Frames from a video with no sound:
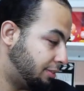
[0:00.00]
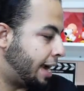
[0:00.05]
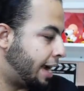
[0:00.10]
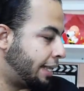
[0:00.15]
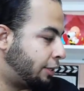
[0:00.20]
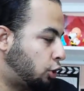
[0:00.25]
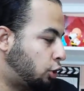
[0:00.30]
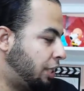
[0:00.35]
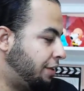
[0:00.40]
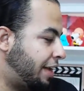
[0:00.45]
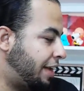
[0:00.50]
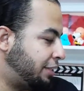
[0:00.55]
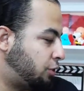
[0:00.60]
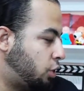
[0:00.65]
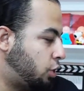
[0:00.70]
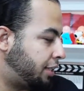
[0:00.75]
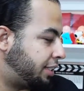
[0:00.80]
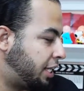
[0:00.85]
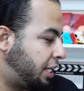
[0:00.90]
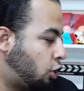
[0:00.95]
14
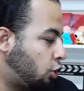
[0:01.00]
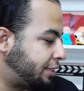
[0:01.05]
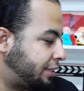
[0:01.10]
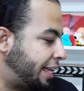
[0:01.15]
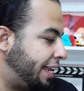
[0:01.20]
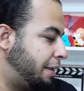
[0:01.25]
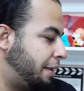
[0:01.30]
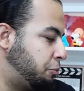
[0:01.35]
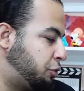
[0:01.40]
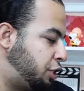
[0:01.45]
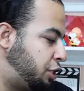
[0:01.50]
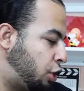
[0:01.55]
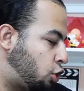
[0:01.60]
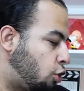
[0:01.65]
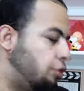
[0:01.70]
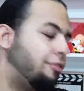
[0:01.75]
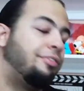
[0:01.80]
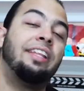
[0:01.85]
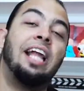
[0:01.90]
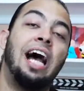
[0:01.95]
invasores que gostaríamos de
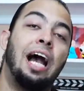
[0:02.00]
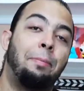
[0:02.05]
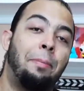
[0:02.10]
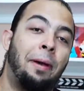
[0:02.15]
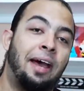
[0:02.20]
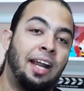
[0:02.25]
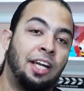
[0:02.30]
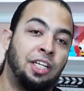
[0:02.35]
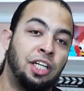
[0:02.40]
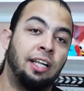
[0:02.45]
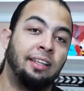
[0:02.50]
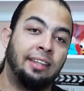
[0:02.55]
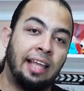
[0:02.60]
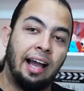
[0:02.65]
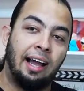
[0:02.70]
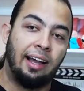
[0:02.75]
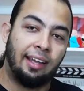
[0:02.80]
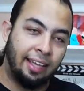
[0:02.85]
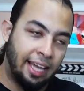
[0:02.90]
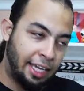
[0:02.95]
convidar para
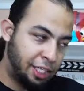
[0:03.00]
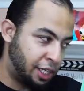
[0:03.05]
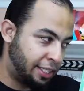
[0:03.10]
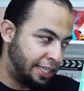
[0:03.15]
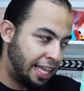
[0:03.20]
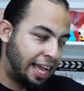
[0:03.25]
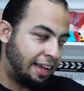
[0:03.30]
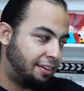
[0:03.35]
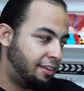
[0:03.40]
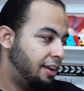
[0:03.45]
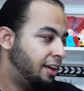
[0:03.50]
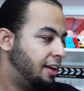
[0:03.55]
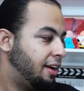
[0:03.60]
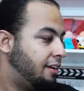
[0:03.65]
jantar. Quer jantar?